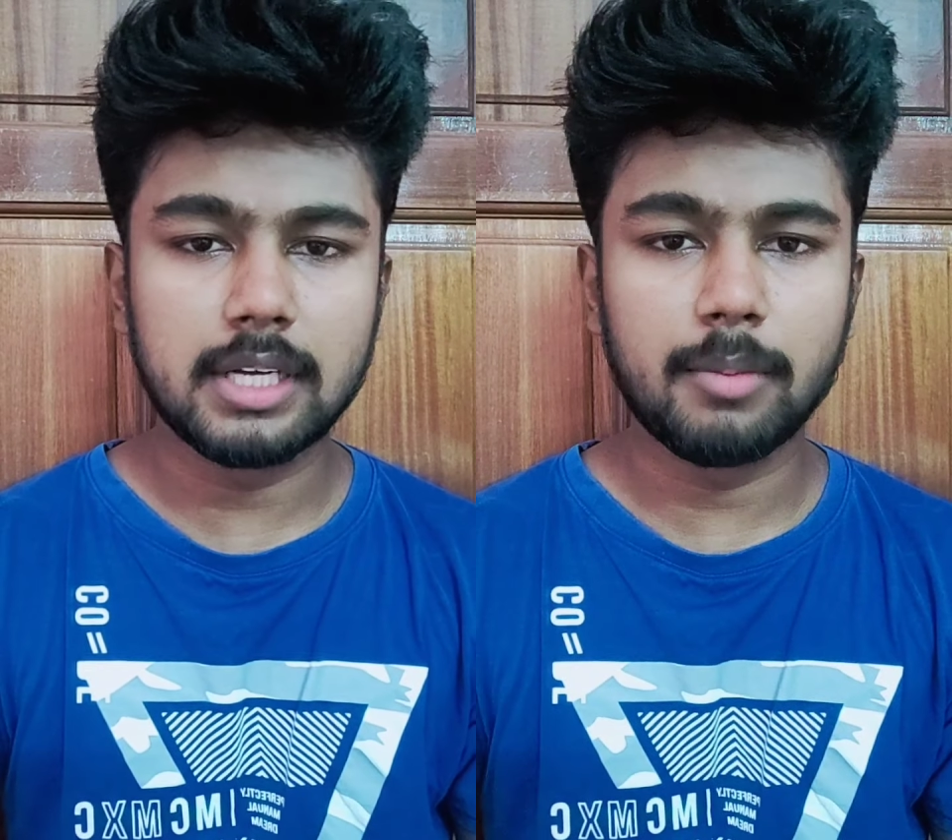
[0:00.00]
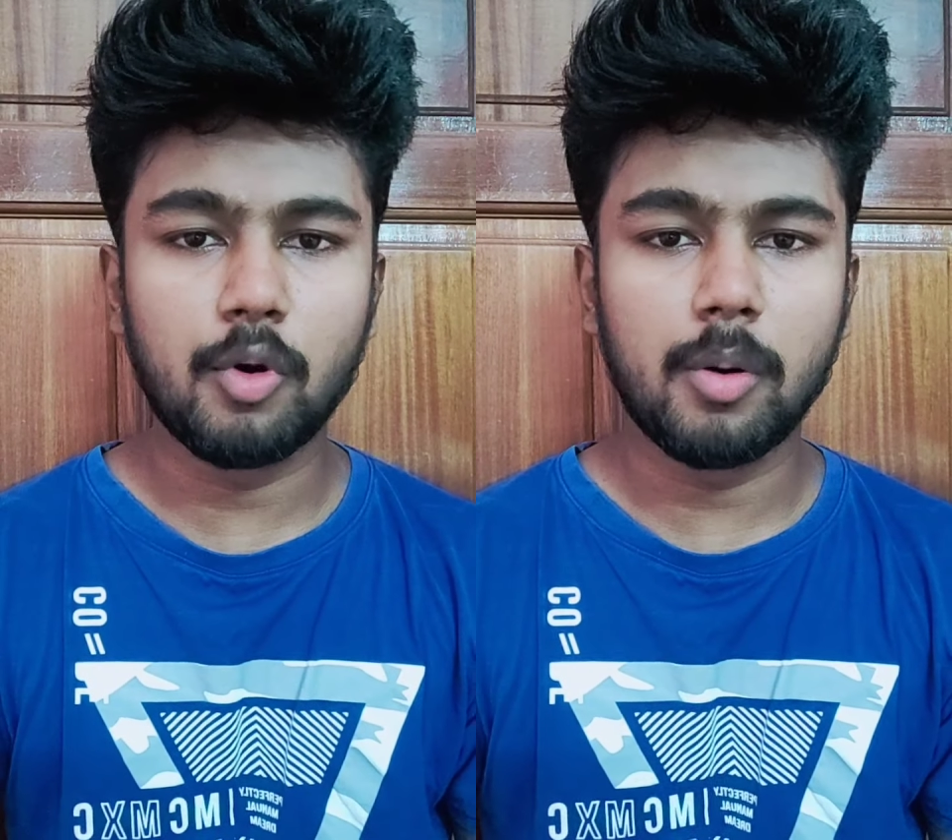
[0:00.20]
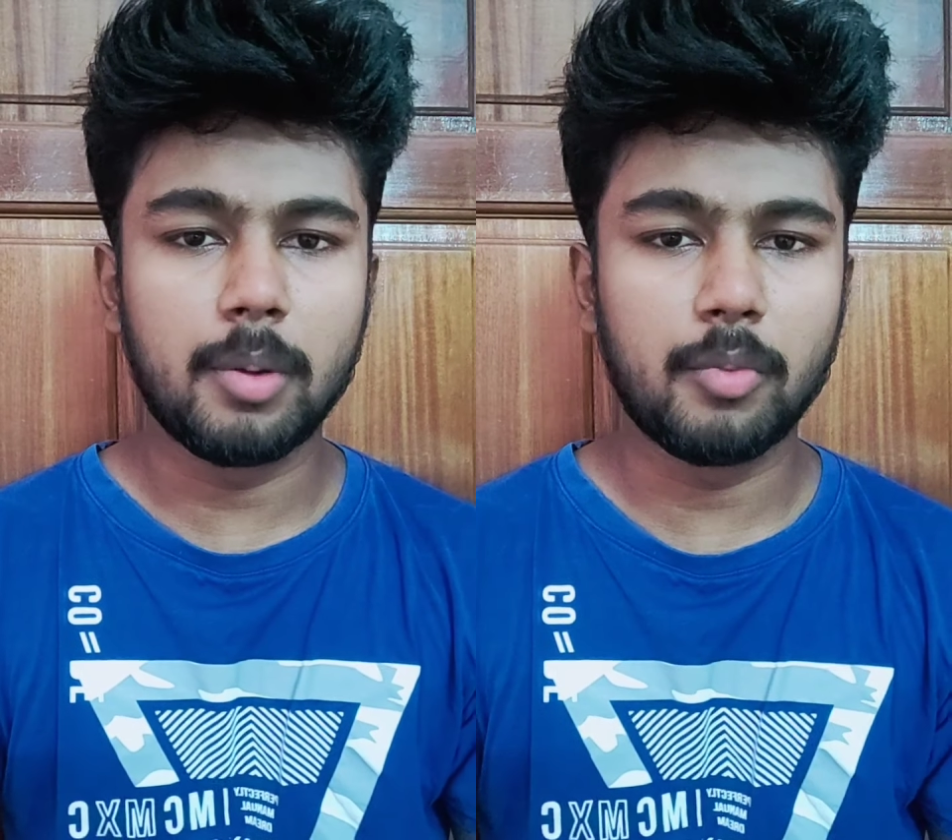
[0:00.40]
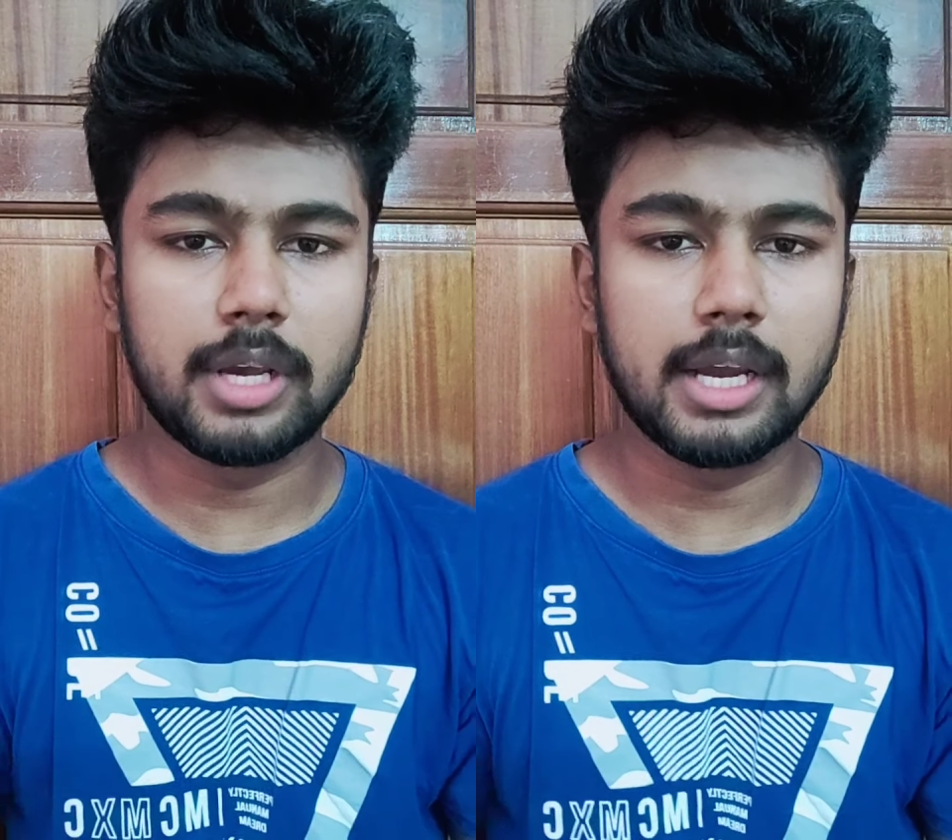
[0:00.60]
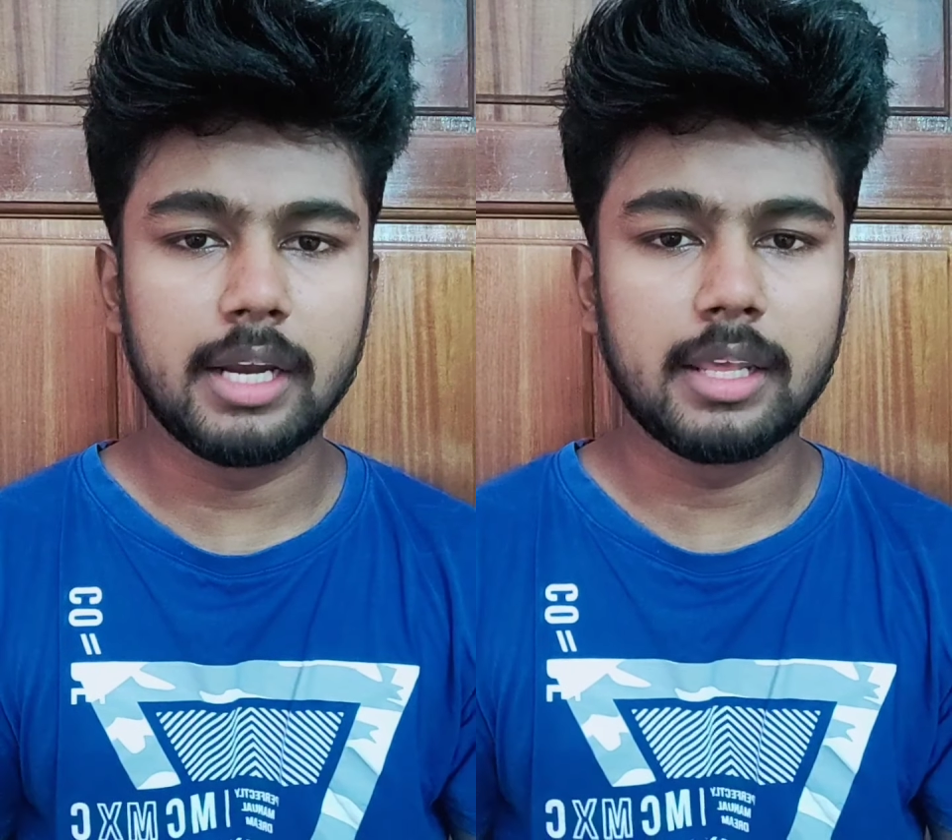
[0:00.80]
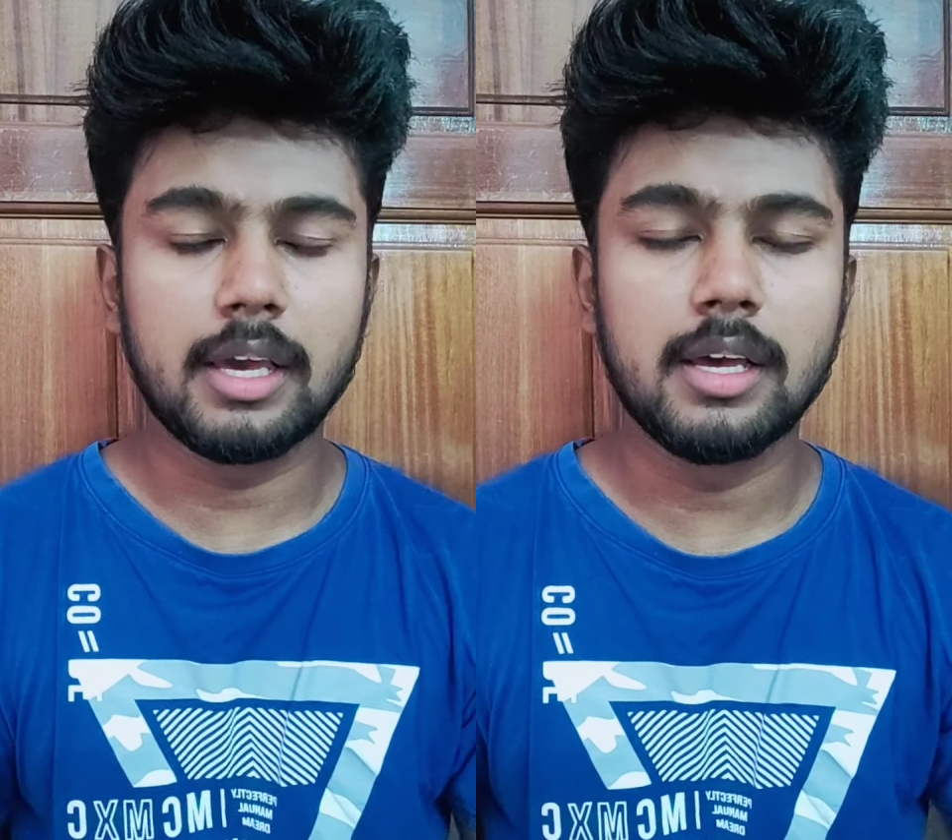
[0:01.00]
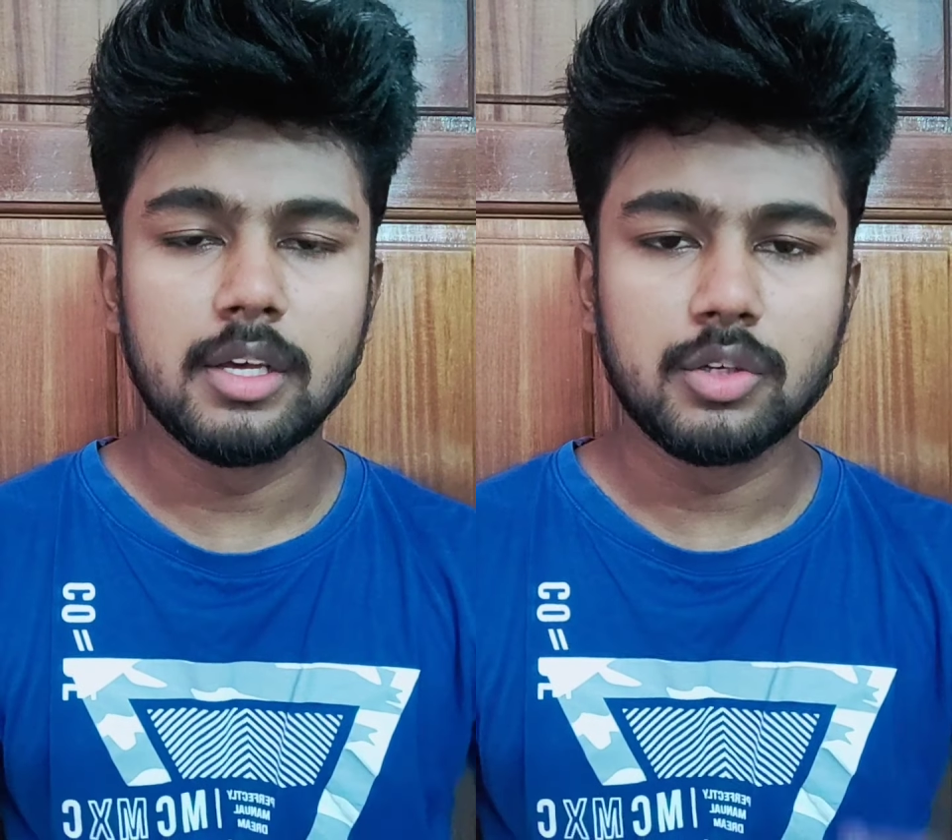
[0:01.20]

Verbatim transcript: என்ன ப்ரோ அப்படி மட்டும் கேட்டிருந்தீங்க